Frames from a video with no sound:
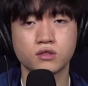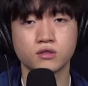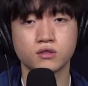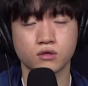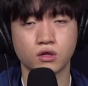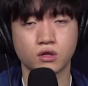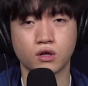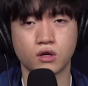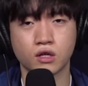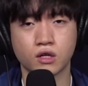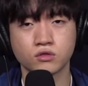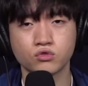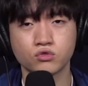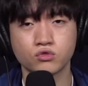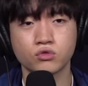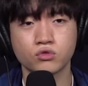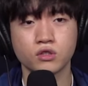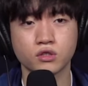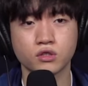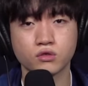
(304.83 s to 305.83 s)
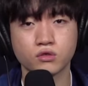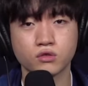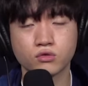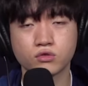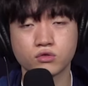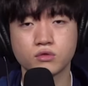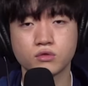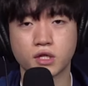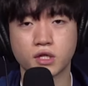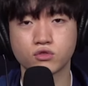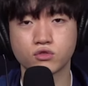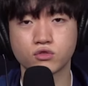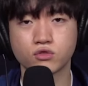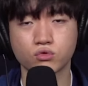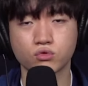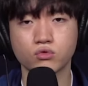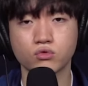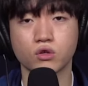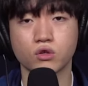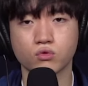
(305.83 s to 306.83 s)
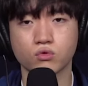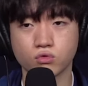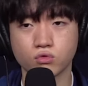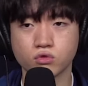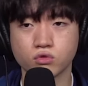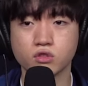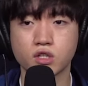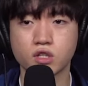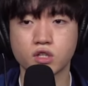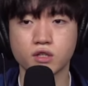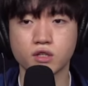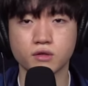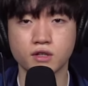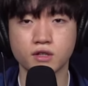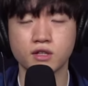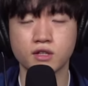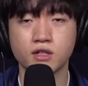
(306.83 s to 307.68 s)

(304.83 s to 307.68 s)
그냥 안 죽어야 될 것들을 많이 죽었던 것 같고 그게